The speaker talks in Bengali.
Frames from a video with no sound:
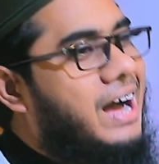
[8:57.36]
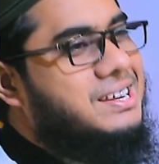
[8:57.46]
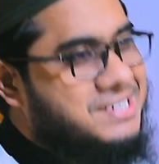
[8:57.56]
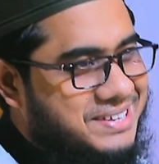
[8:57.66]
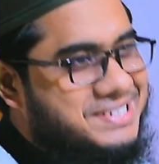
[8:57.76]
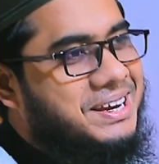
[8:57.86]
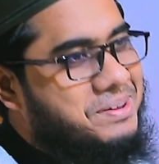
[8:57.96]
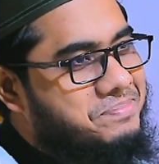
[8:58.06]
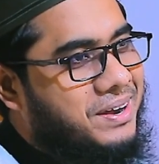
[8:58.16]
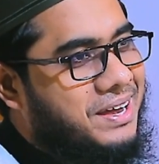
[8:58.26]

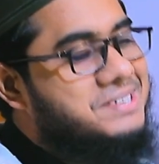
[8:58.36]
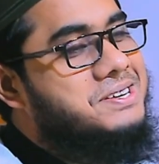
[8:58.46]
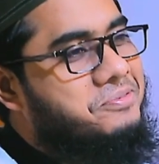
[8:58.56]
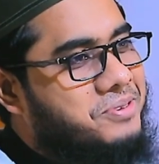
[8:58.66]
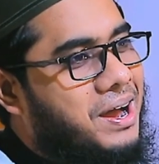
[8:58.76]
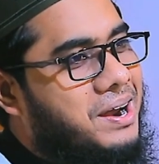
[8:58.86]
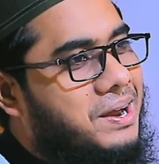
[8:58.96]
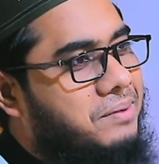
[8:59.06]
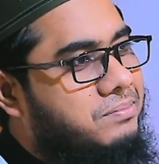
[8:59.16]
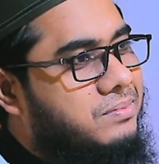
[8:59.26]
হাসতেছেন আপনারা ইনসাফ
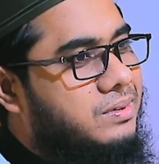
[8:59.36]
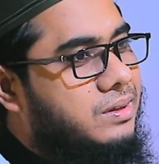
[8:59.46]
কার নাম